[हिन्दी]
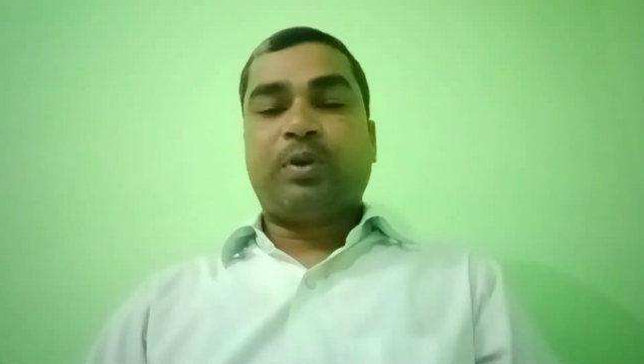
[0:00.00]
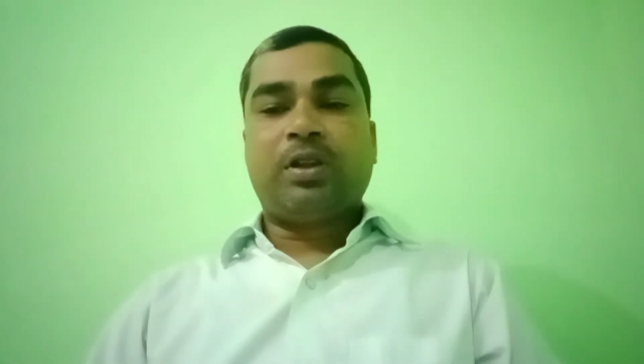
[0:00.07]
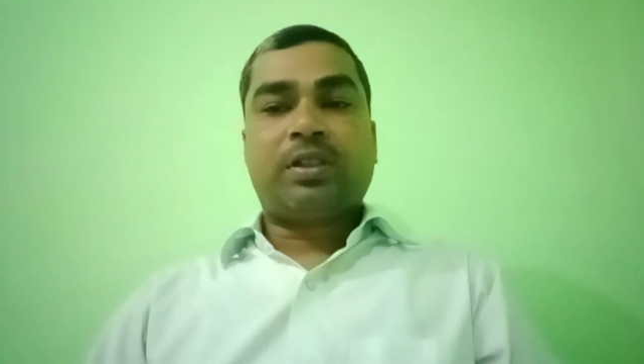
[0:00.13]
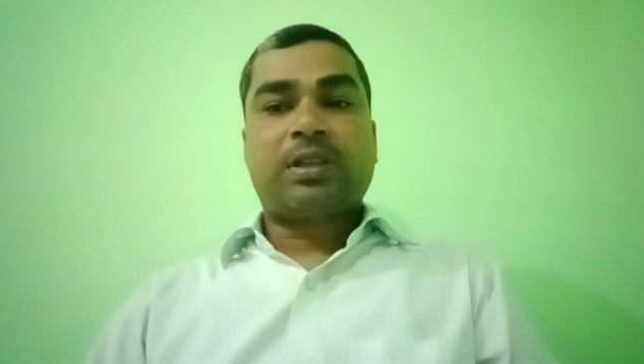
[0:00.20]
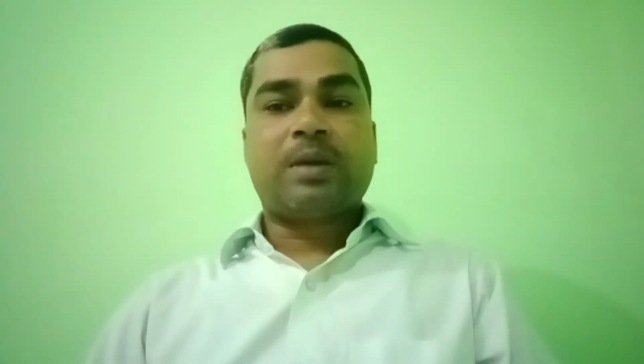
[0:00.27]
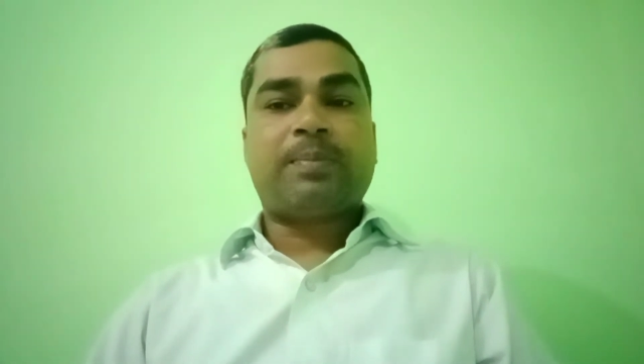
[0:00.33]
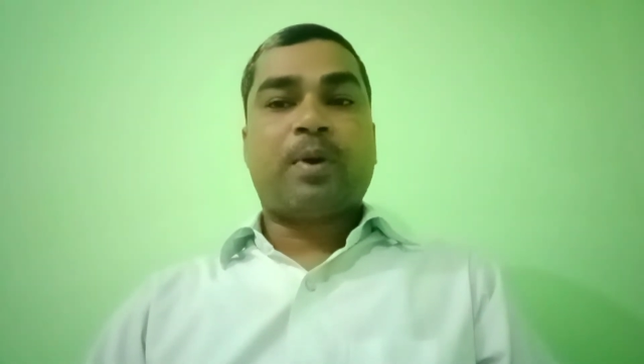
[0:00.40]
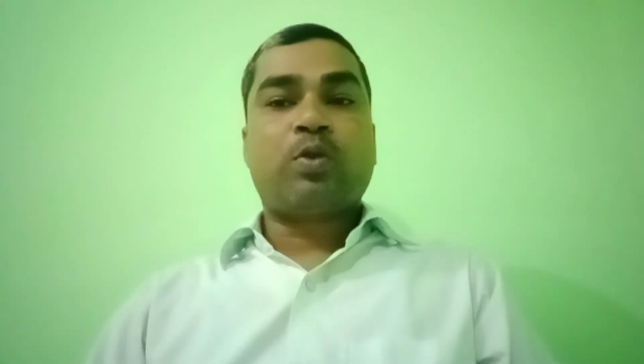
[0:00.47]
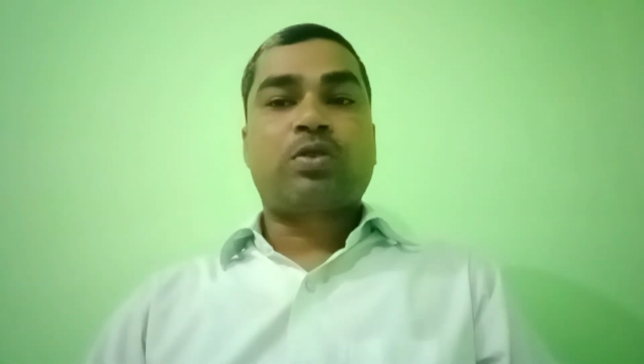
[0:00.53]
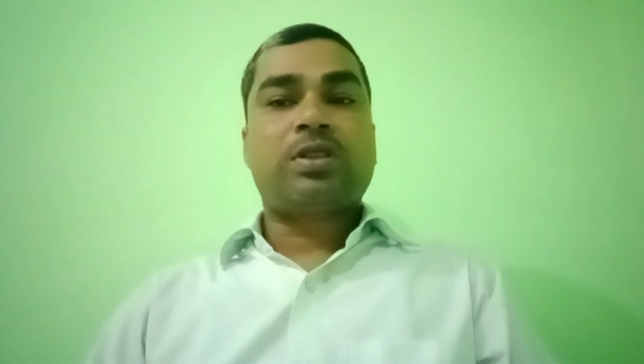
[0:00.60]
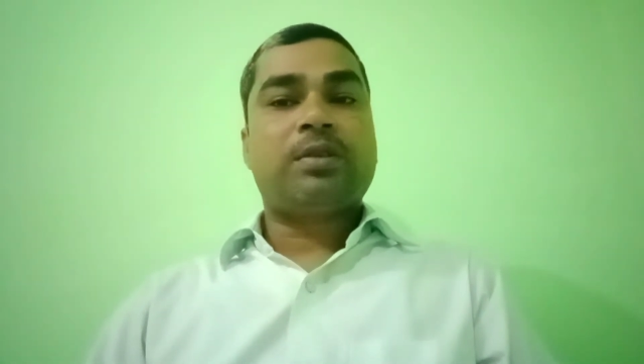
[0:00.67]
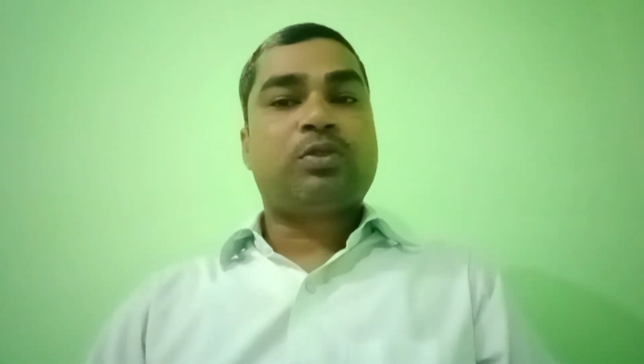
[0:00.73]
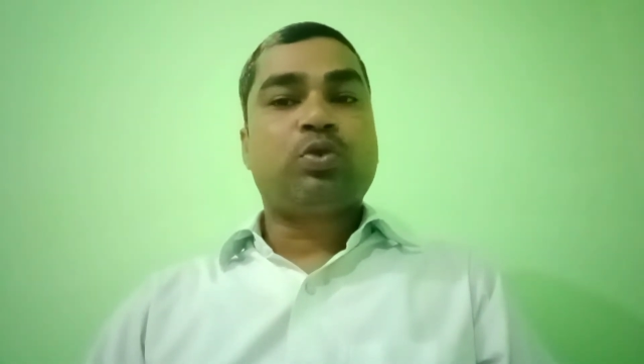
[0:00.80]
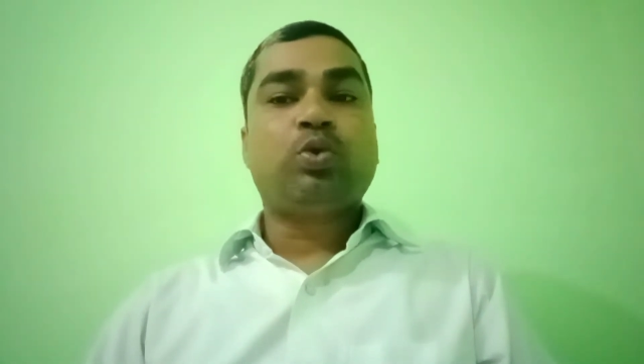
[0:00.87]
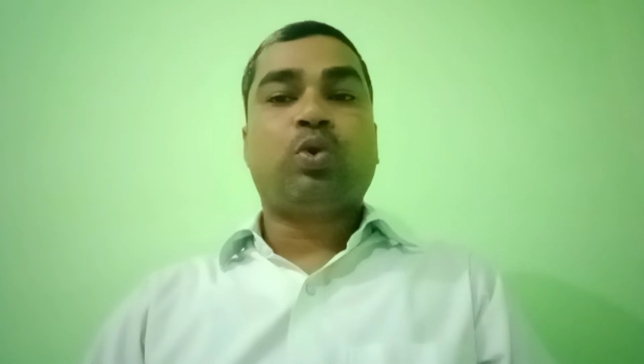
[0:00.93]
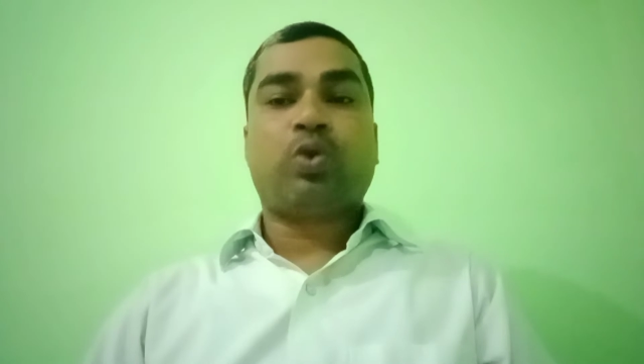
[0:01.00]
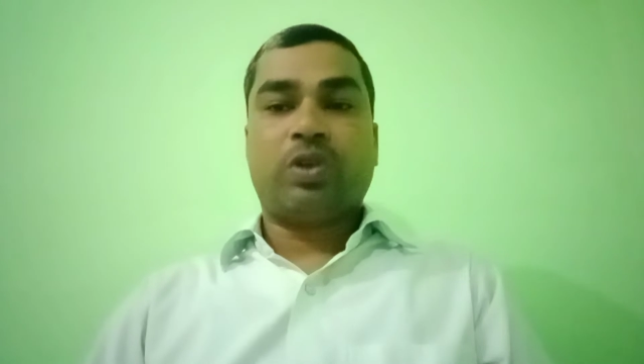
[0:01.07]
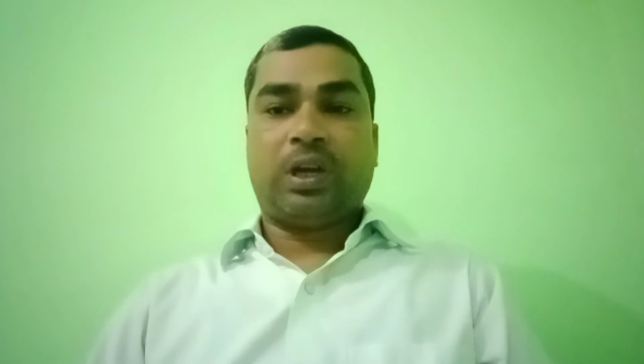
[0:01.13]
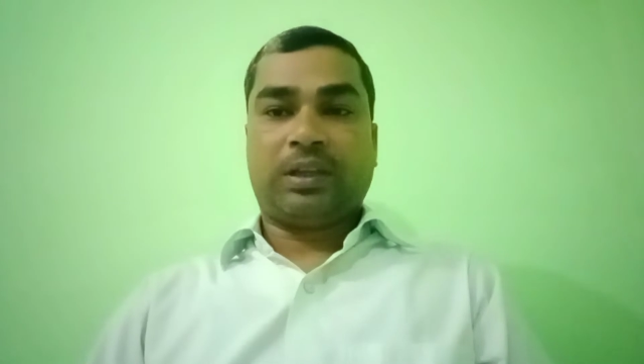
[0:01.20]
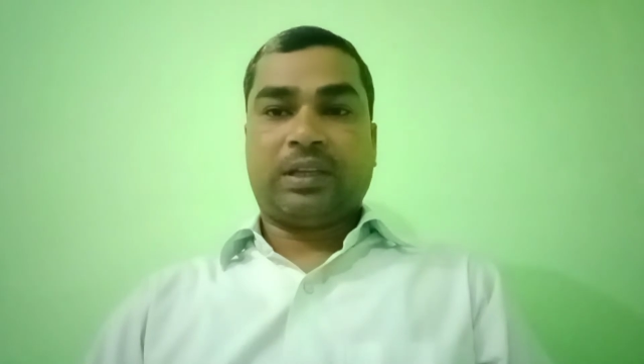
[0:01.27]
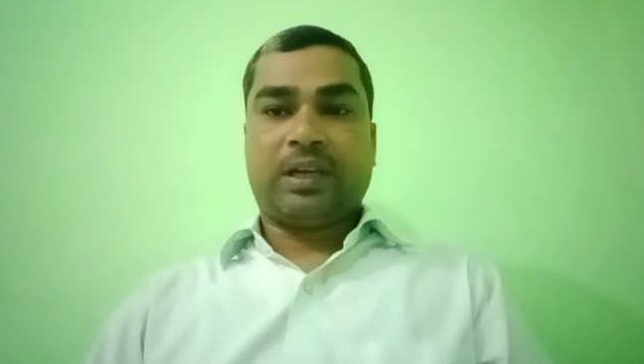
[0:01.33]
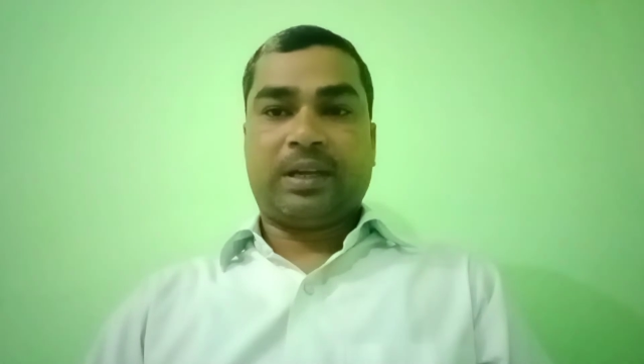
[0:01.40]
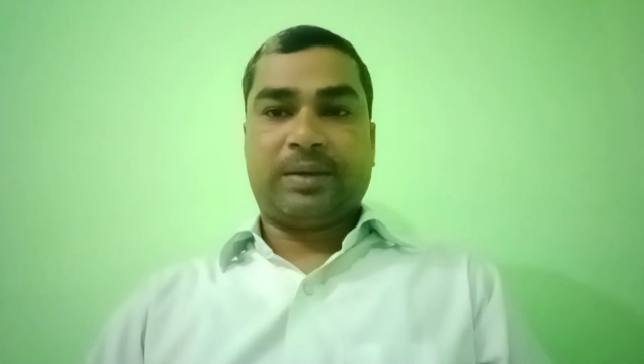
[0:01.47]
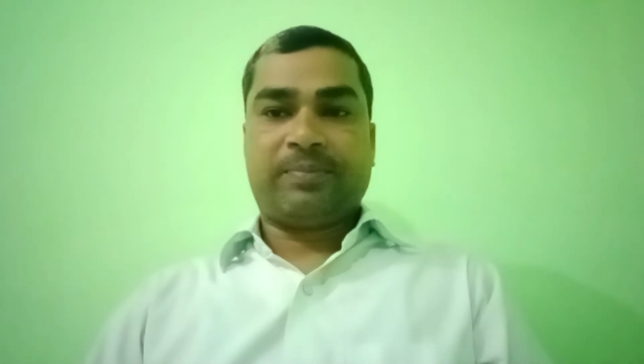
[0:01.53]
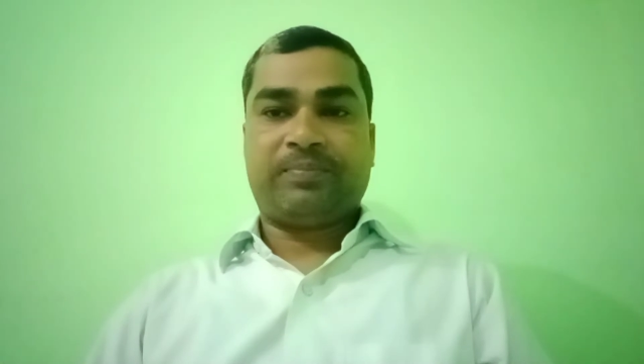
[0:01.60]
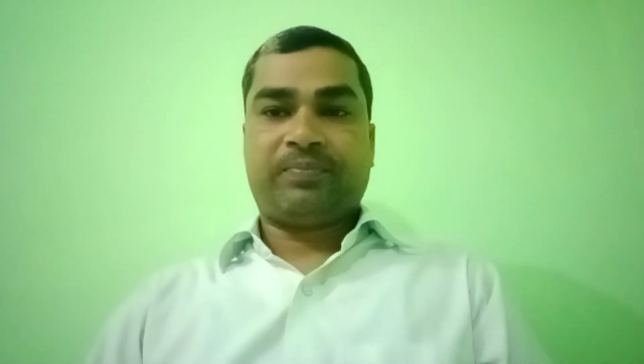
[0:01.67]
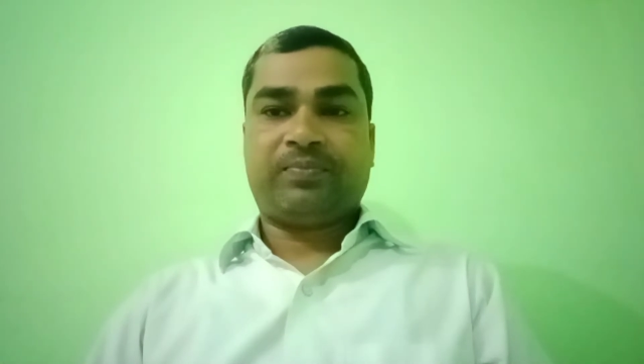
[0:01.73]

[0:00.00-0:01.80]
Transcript: पुलिस के पहुंच से दूर हो जाता है